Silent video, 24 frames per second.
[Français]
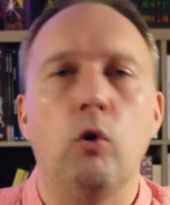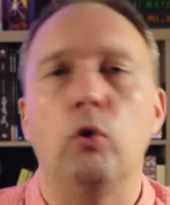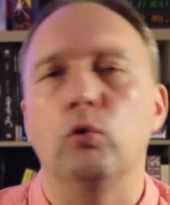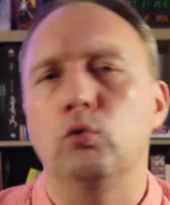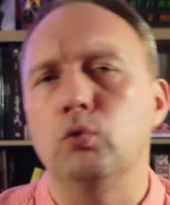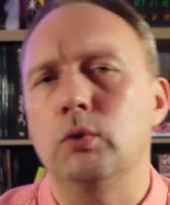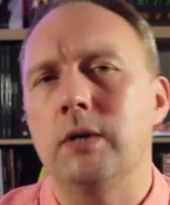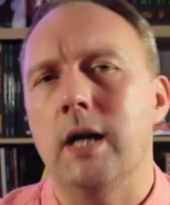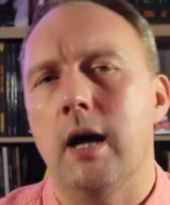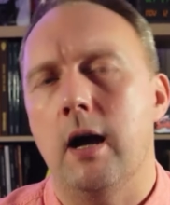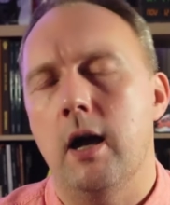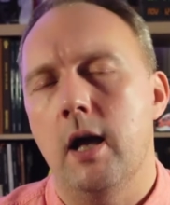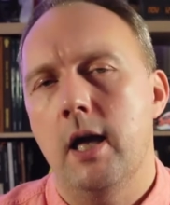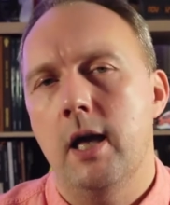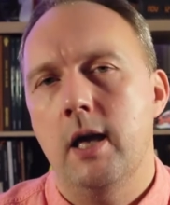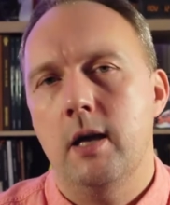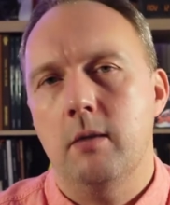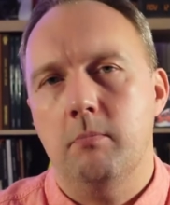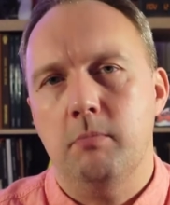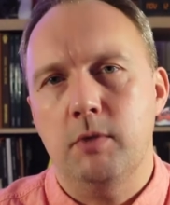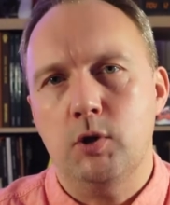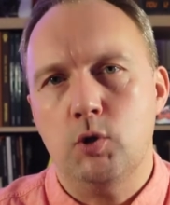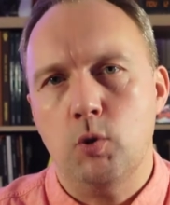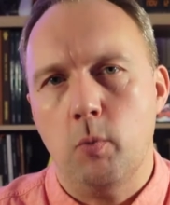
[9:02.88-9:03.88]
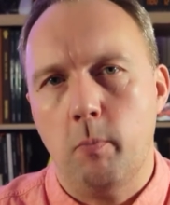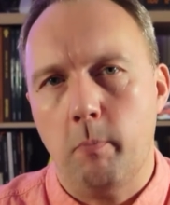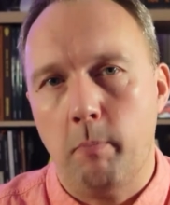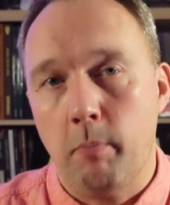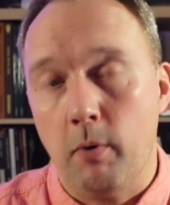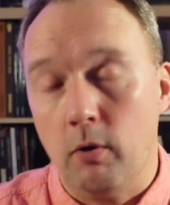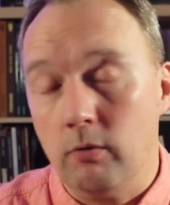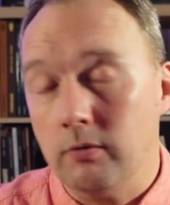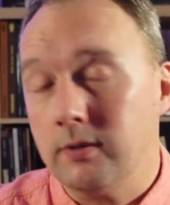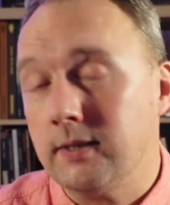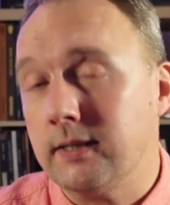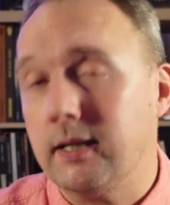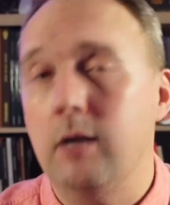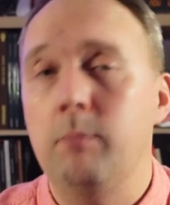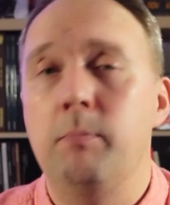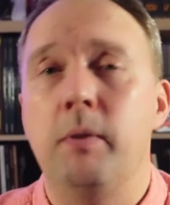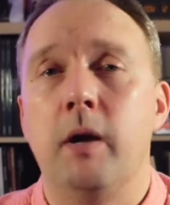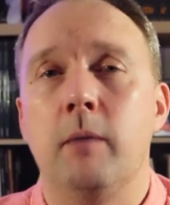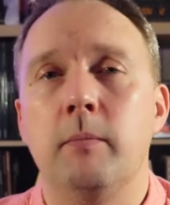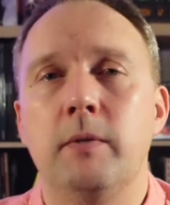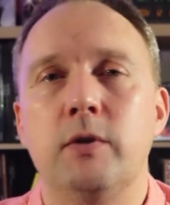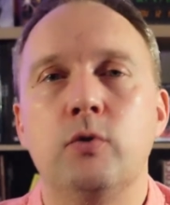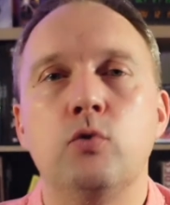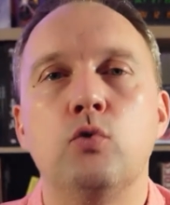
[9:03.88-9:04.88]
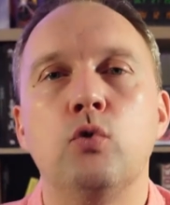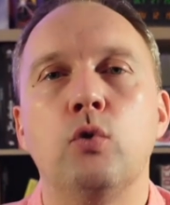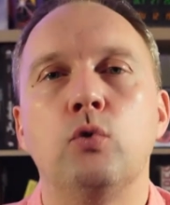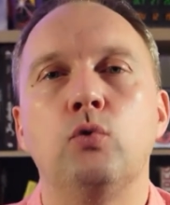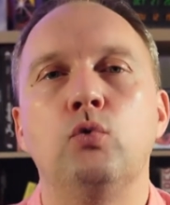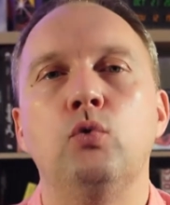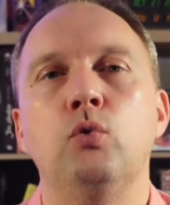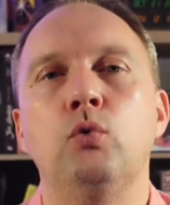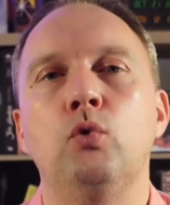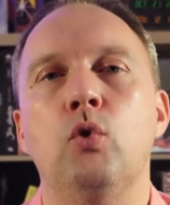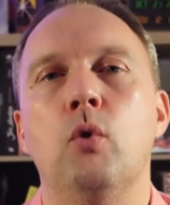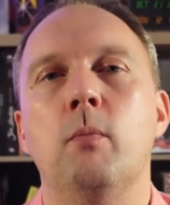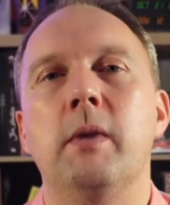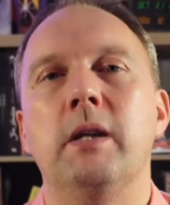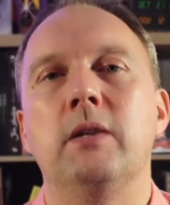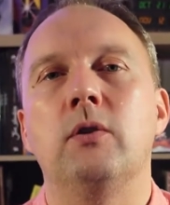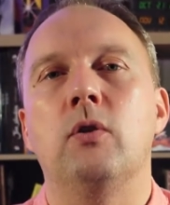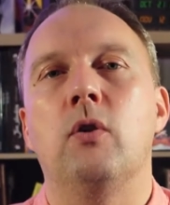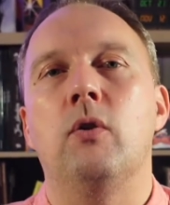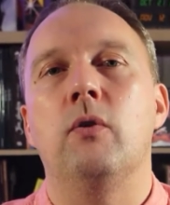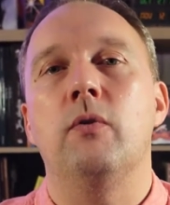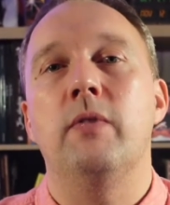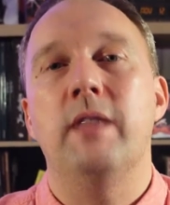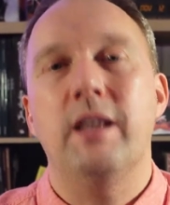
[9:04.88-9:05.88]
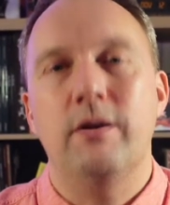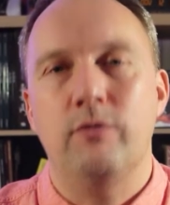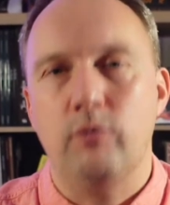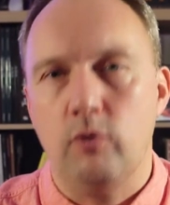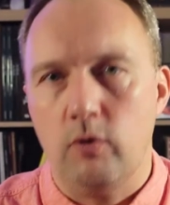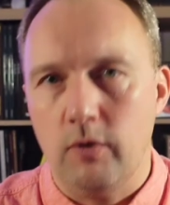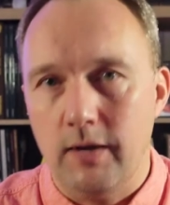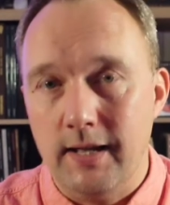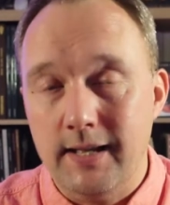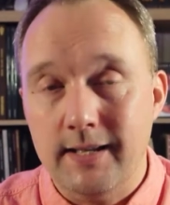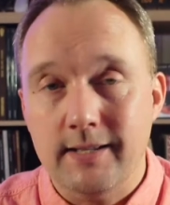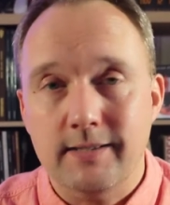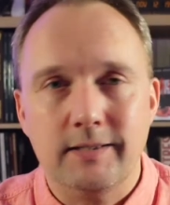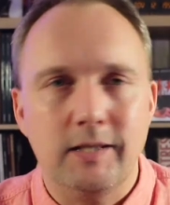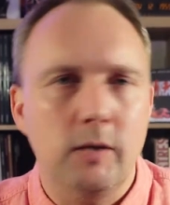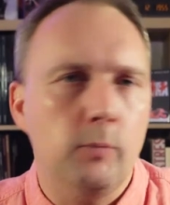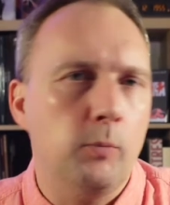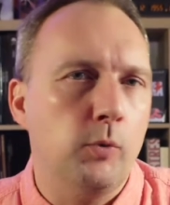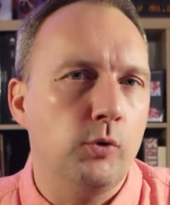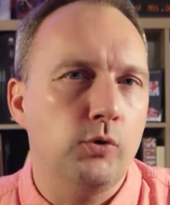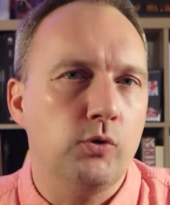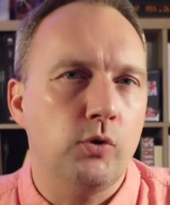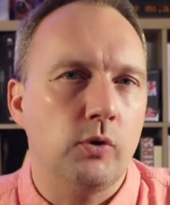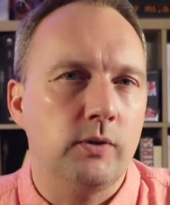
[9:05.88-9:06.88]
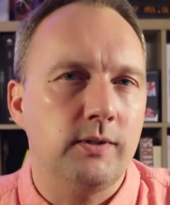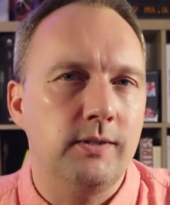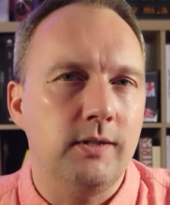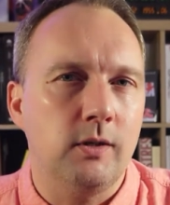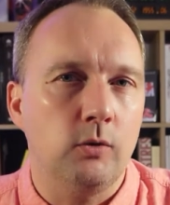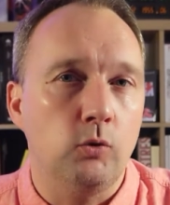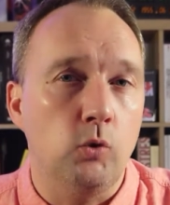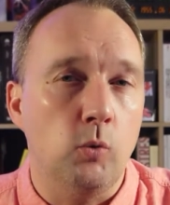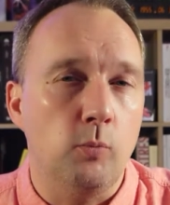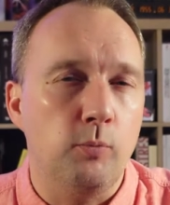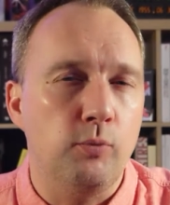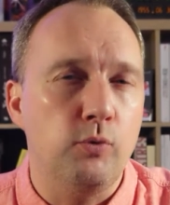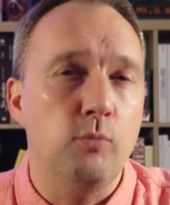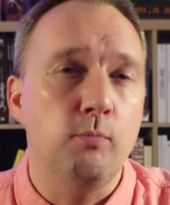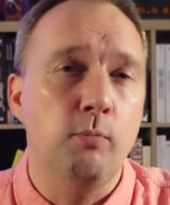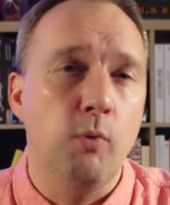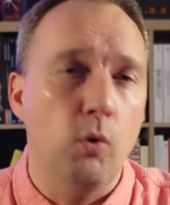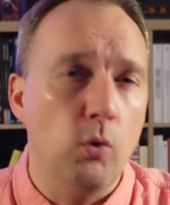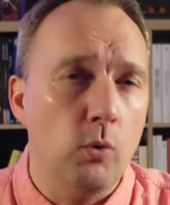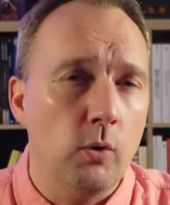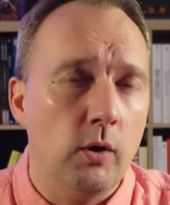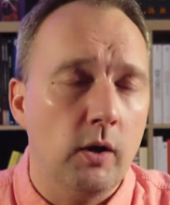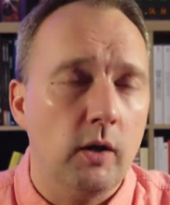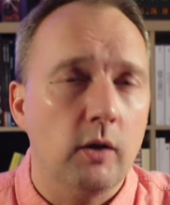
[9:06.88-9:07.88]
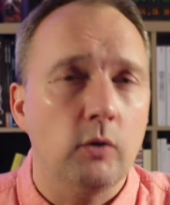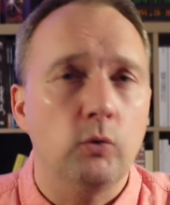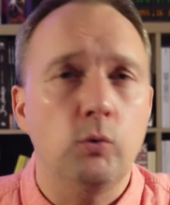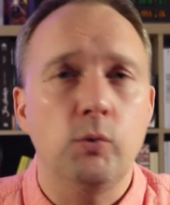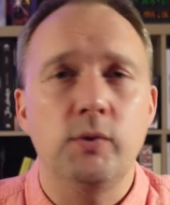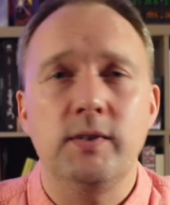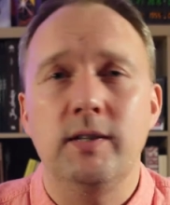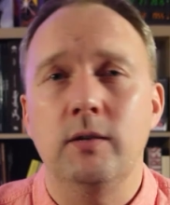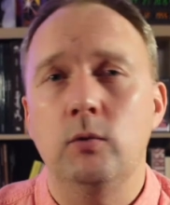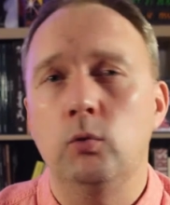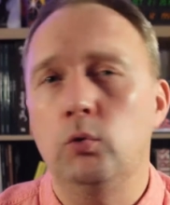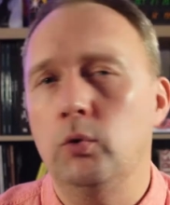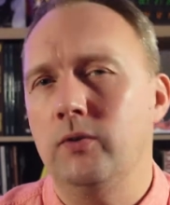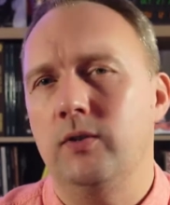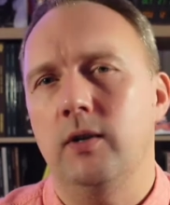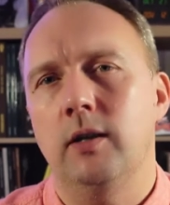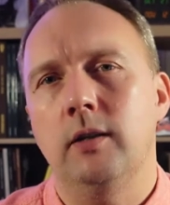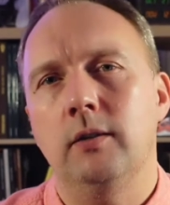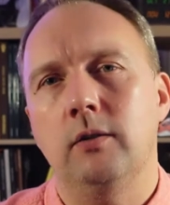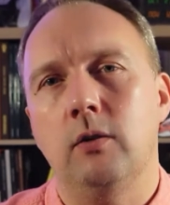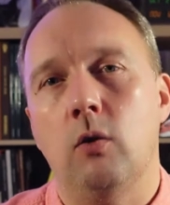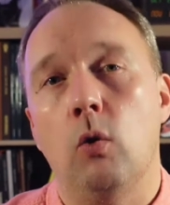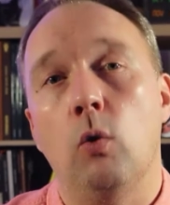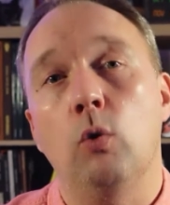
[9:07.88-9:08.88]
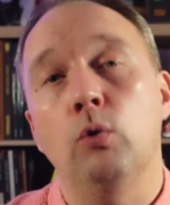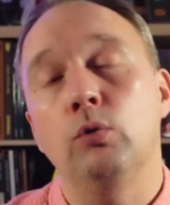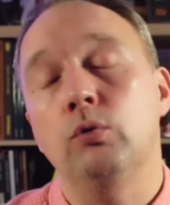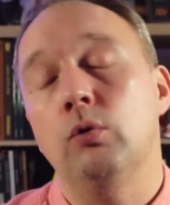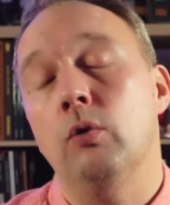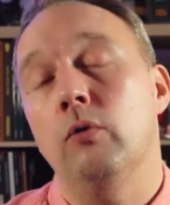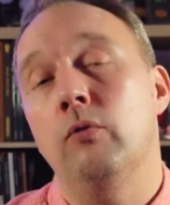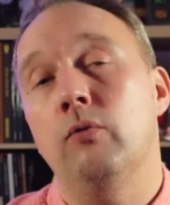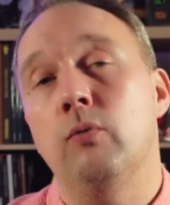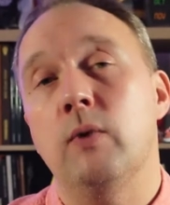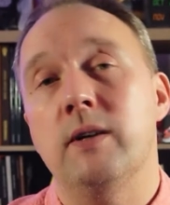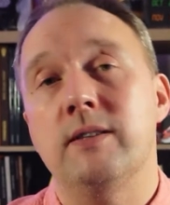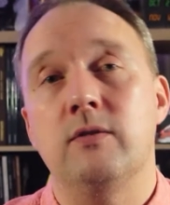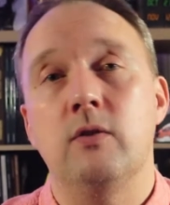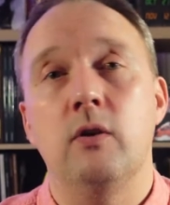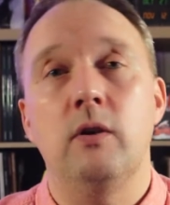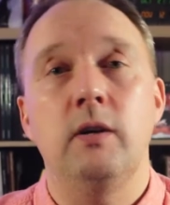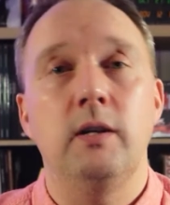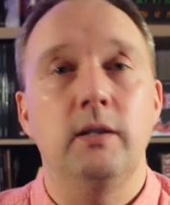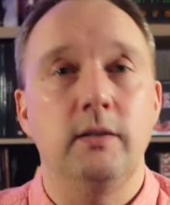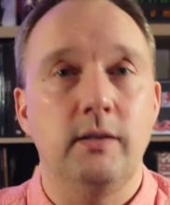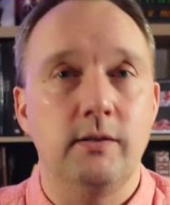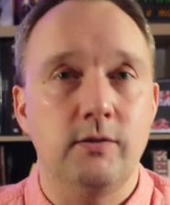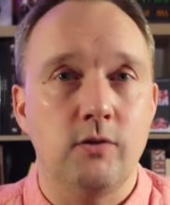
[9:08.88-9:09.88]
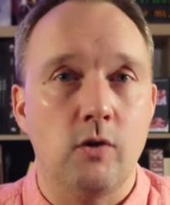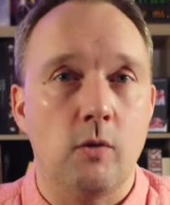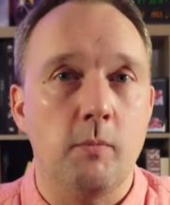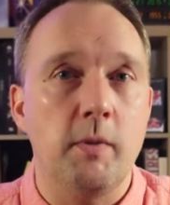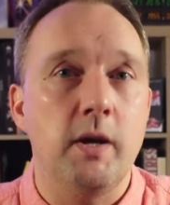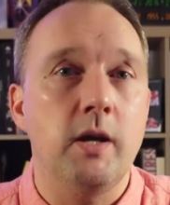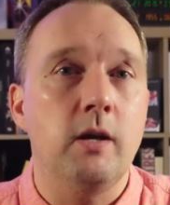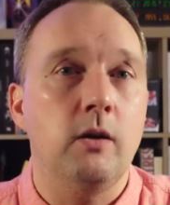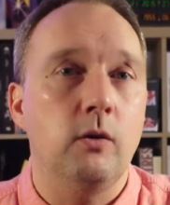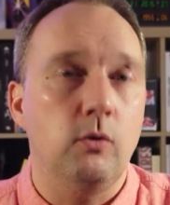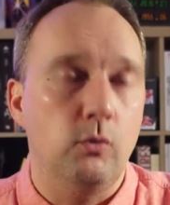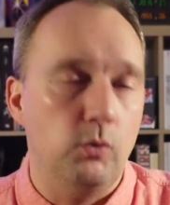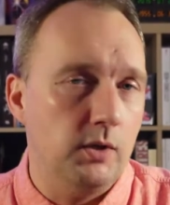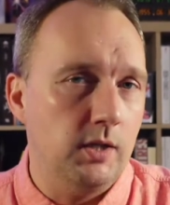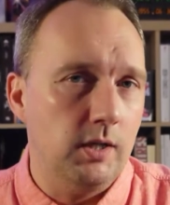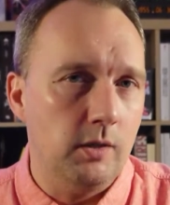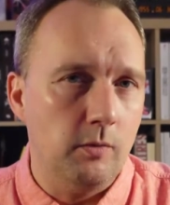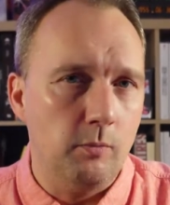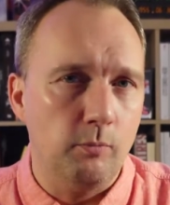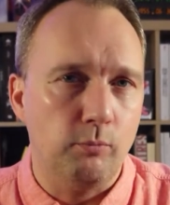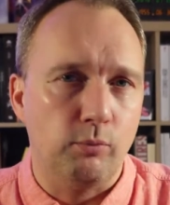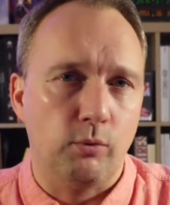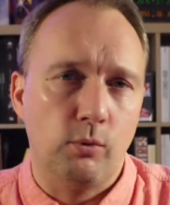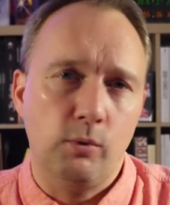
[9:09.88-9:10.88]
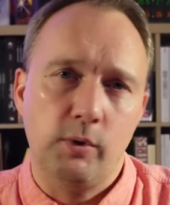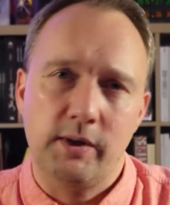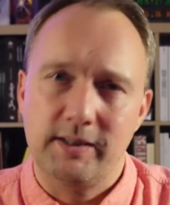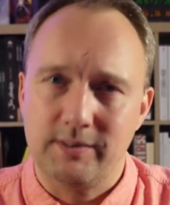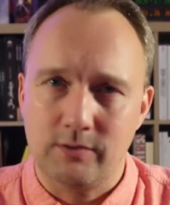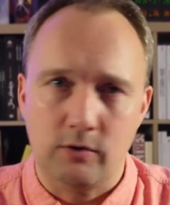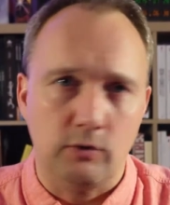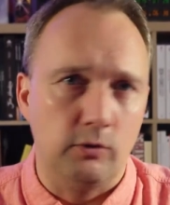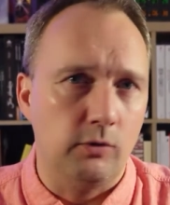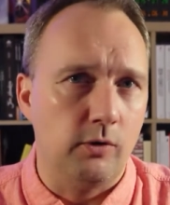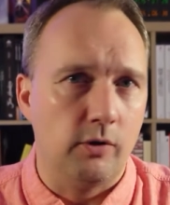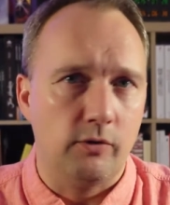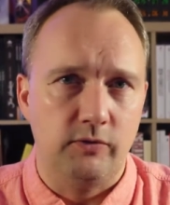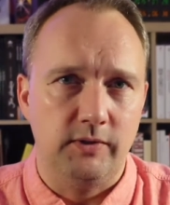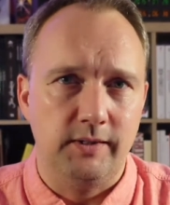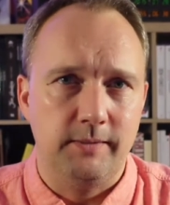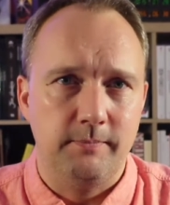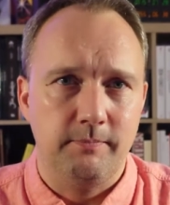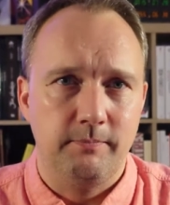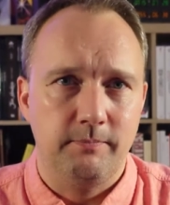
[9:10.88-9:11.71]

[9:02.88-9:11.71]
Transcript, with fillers: en tout cas, mais je pense qu'elle permet surtout de mettre en avant ce qui peut sortir de plus beau de ces deux êtres, autrefois seuls et désormais unis pour le restant de leur vie.